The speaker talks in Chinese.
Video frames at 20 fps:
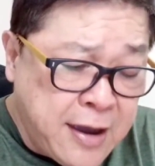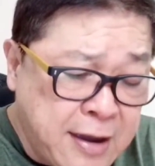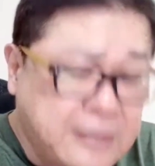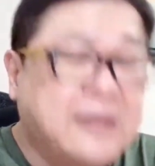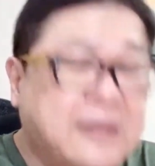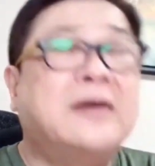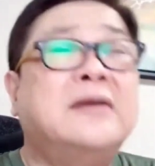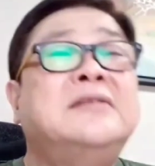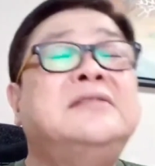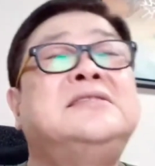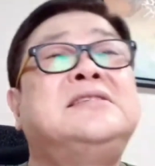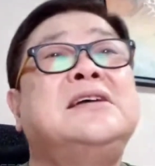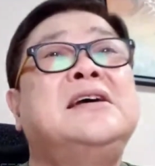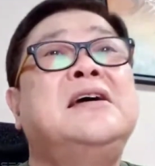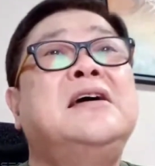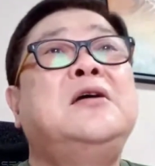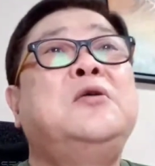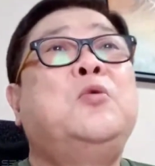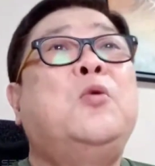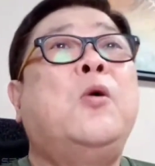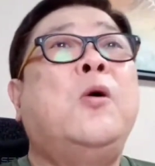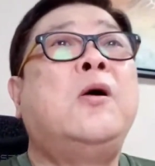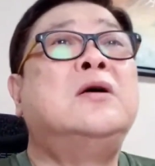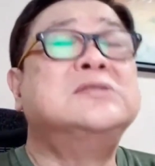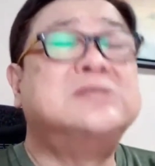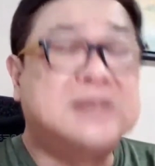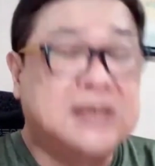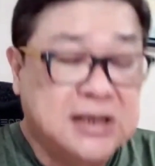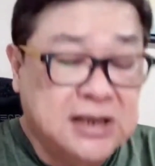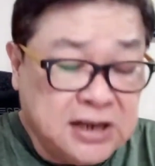能解我
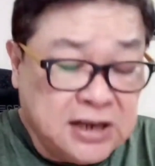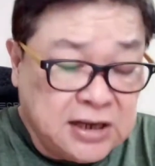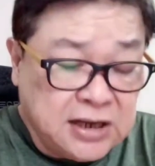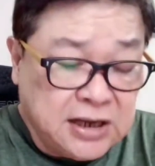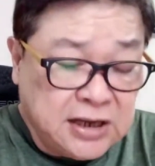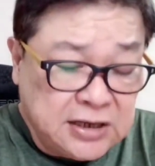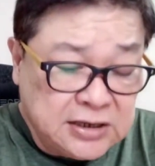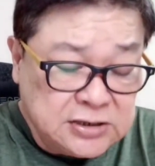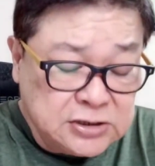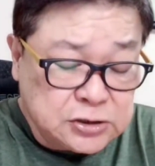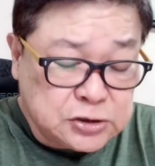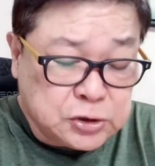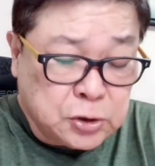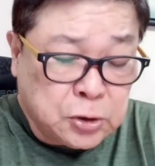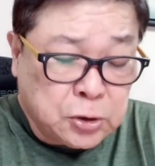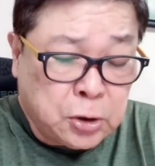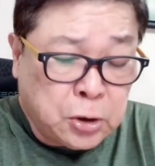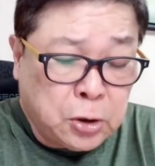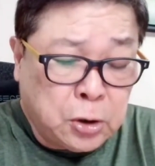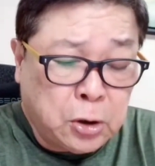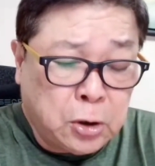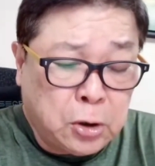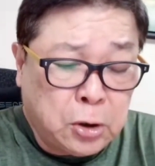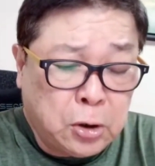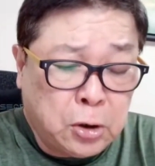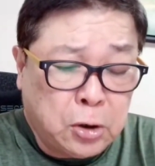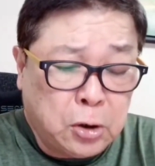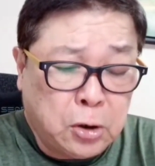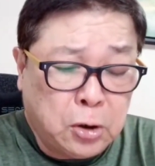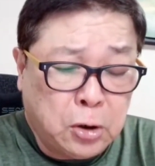情
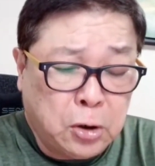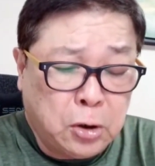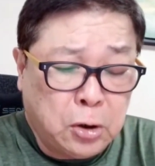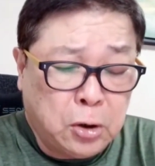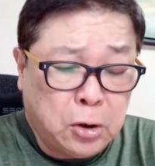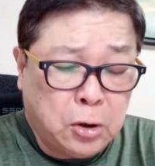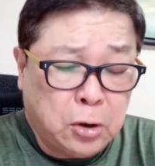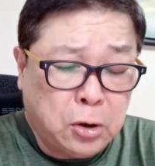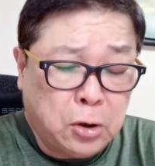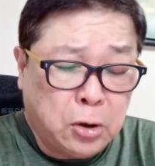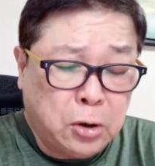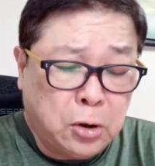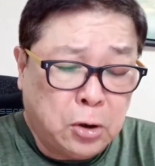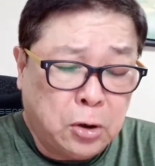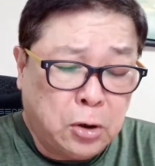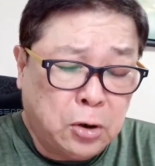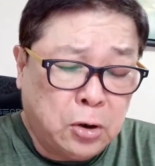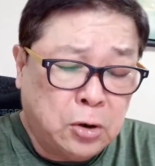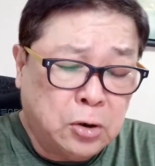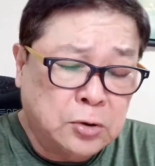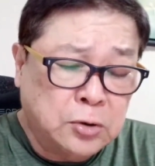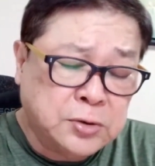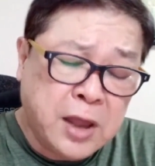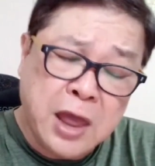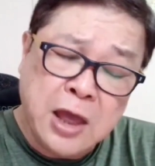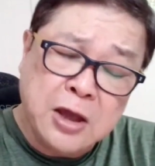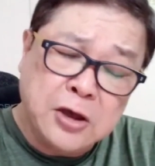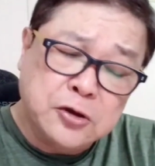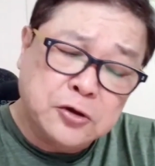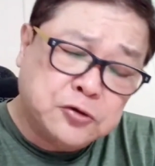衷？
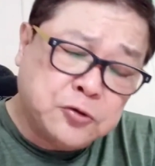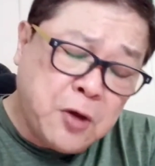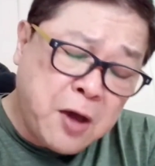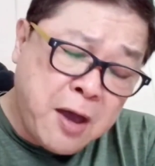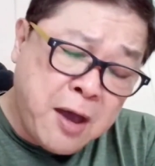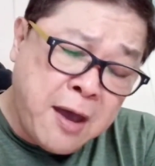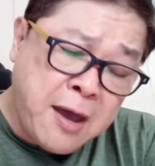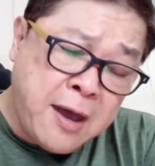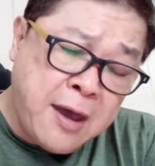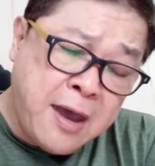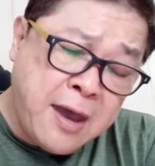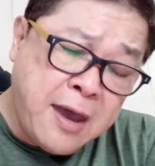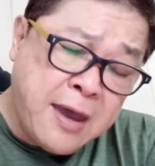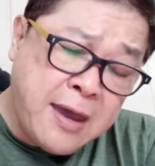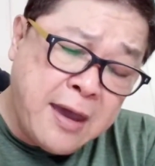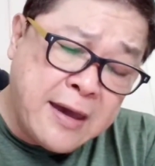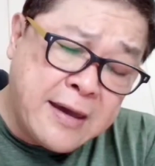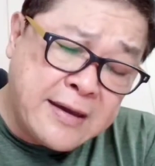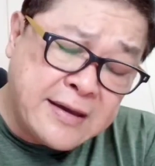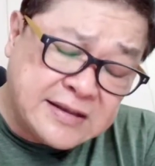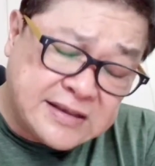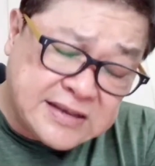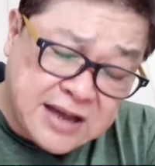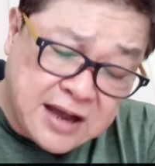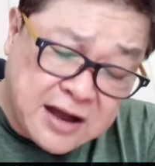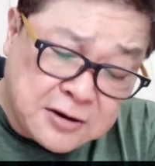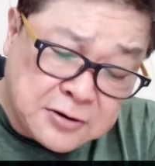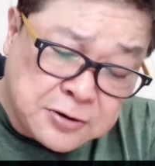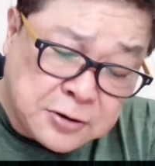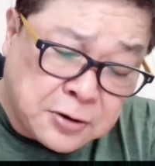谁
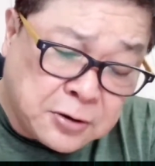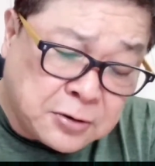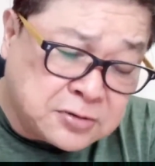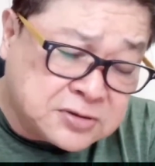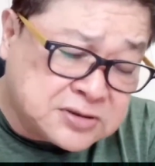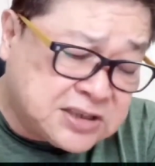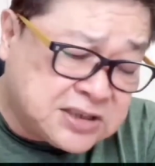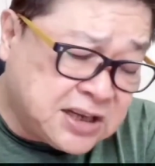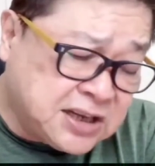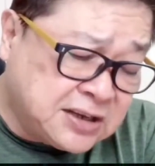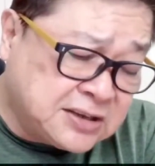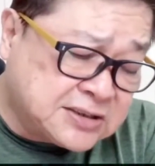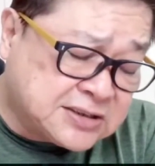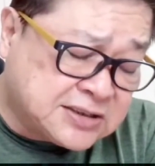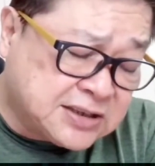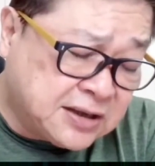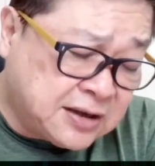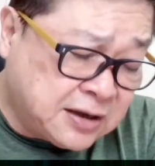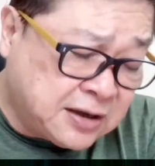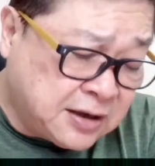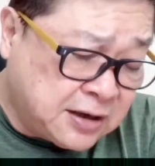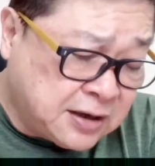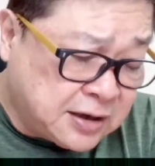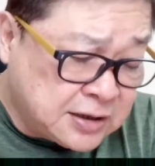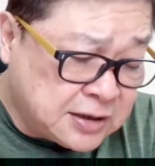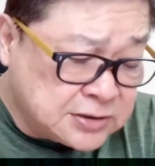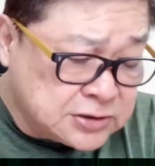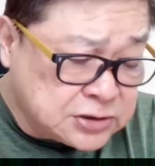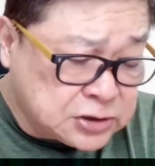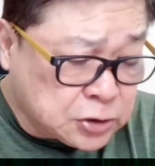将柔情
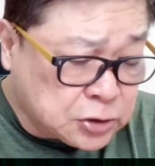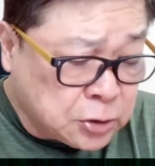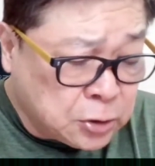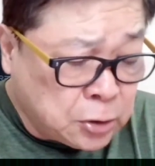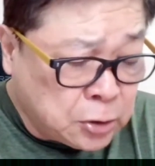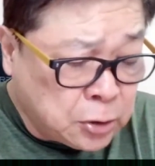深重？